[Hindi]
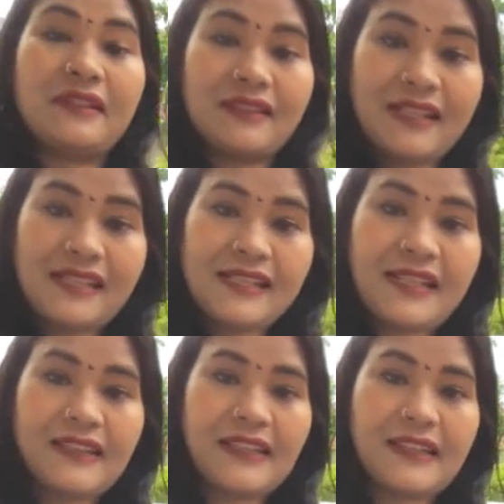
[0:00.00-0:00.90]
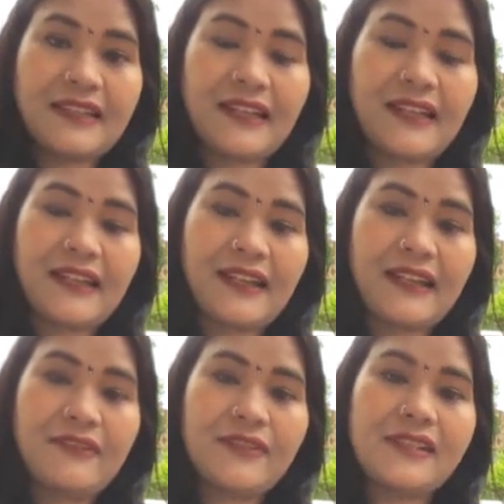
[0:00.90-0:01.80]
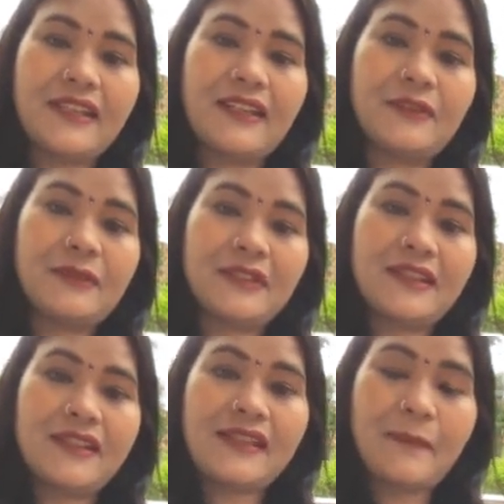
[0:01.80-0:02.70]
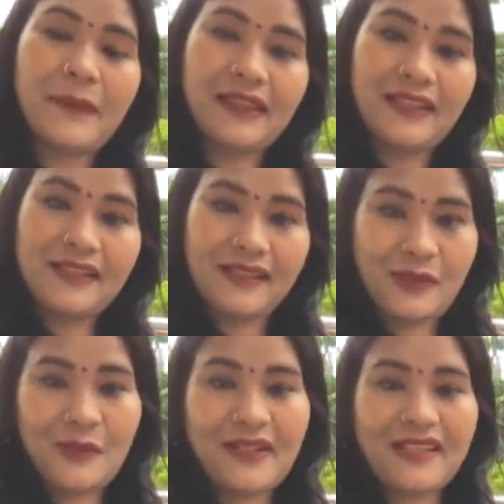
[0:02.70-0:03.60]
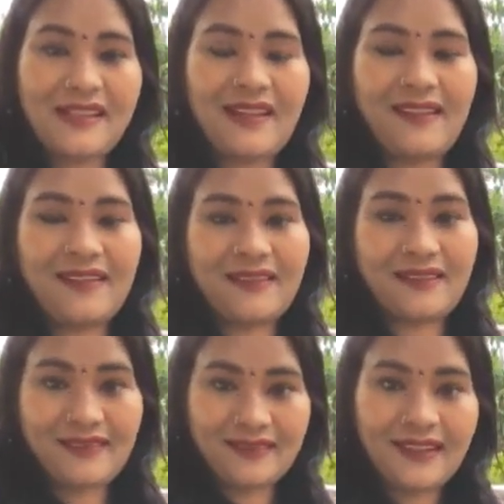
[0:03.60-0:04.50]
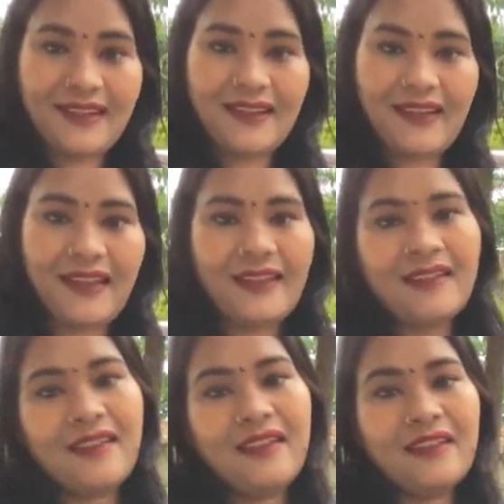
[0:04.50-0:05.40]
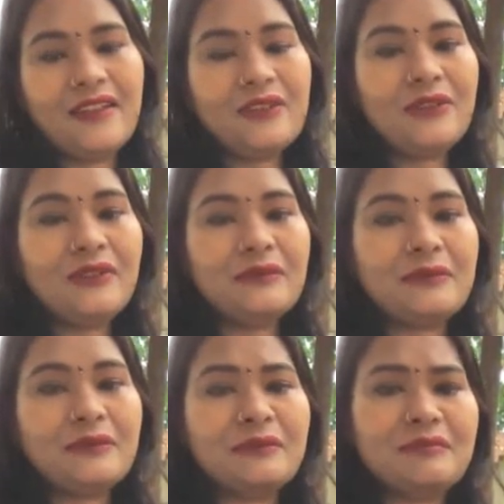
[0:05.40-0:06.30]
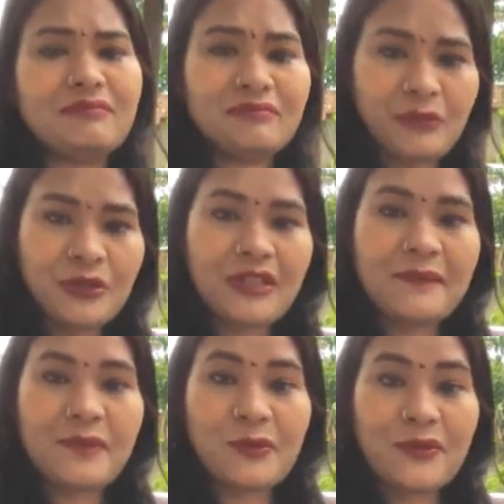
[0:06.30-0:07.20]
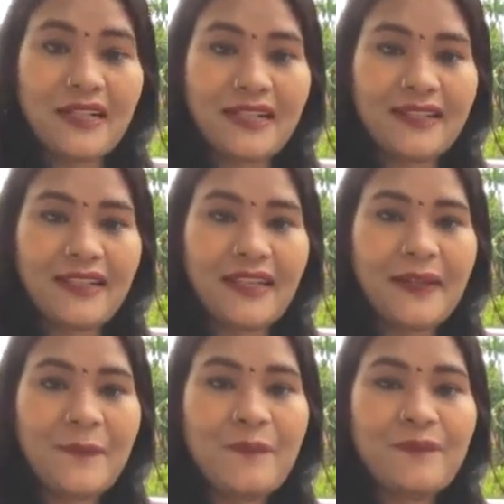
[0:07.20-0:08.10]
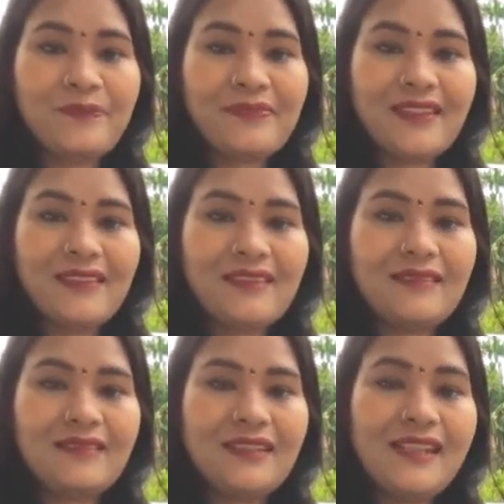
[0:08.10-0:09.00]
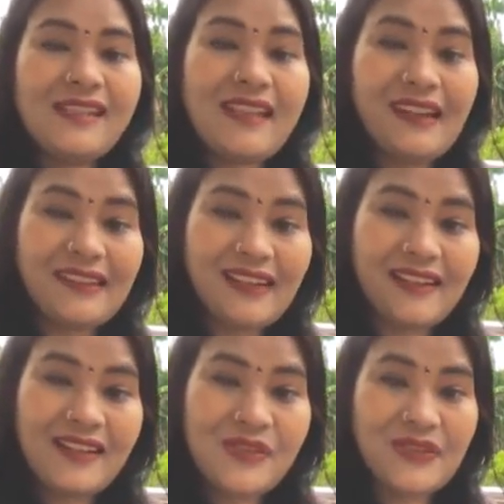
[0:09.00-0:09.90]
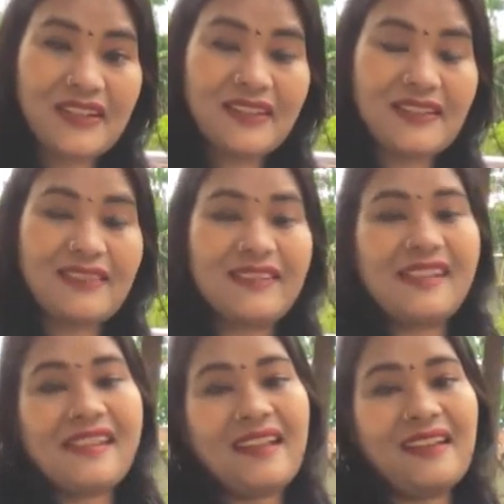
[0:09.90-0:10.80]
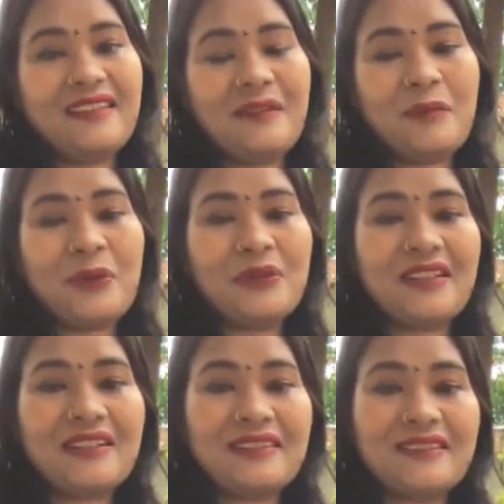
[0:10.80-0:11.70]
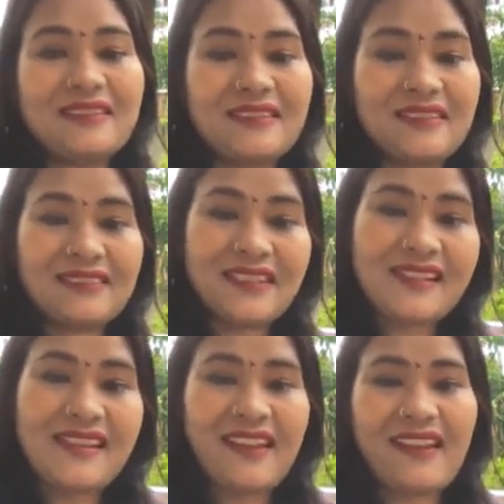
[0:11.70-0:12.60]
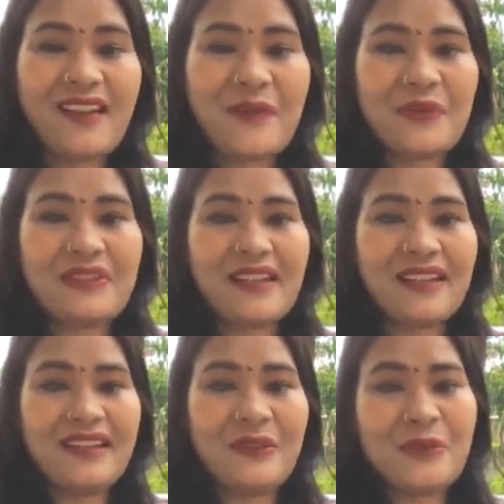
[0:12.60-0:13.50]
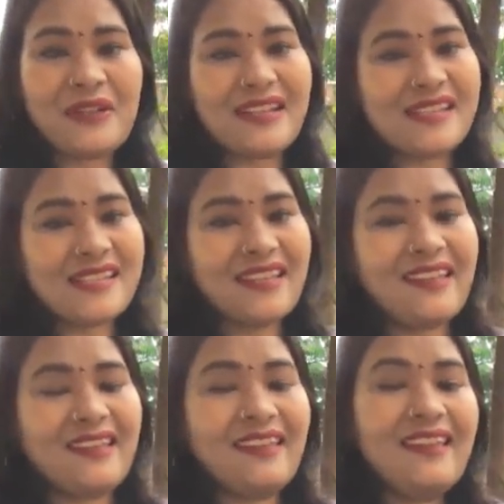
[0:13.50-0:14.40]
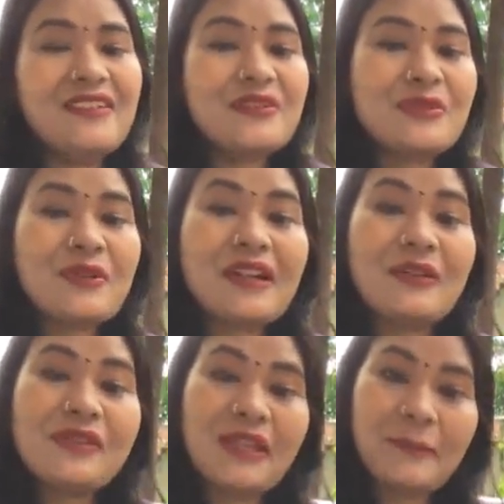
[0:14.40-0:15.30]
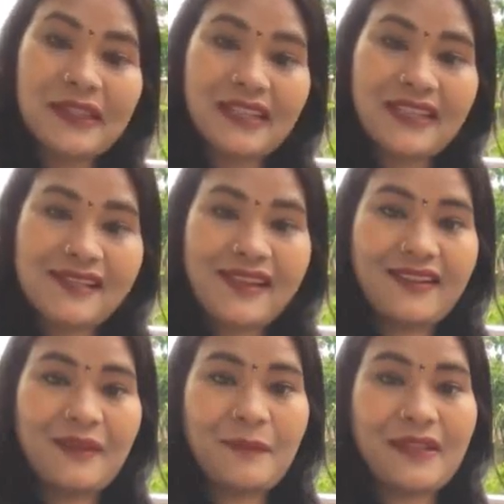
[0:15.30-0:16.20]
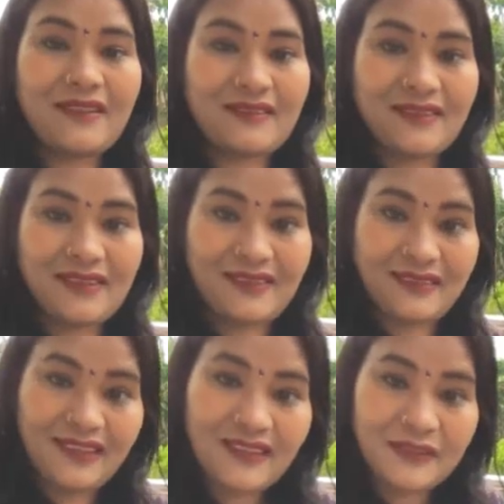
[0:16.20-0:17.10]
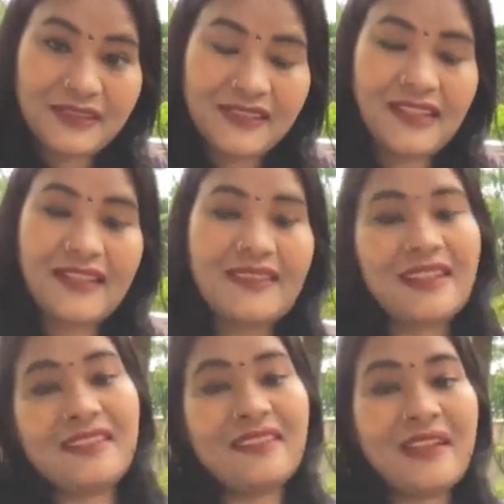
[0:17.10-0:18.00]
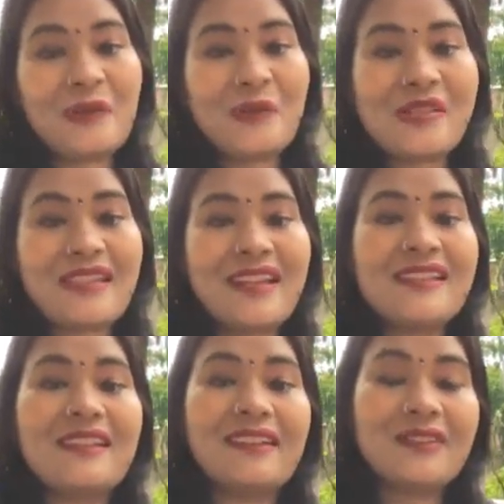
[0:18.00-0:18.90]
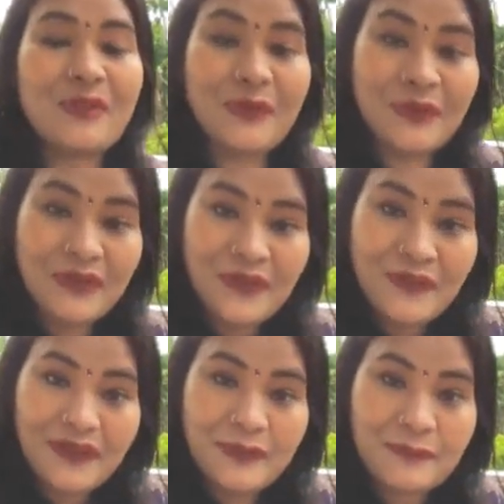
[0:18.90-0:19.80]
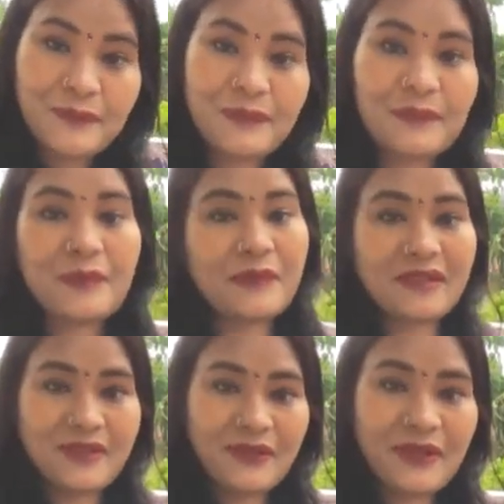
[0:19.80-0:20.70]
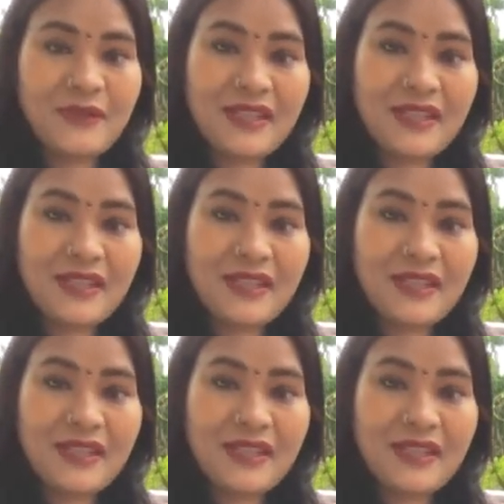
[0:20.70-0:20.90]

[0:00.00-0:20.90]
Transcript: जैसे शादी करके घर आई वैसे ही तुरंत इसका पति इसे छोड़ के जा चला गया ये तो बहुत अफसगुनी लड़की है तो ये सारे ताने सुनकर निशा का दिल बहुत दर्द दर्द से करा उठता कि लोग कैसे हैं जो कल उसके पति के जाने पर जिनके अंदर इतना रोष था जिन जो जो है उसे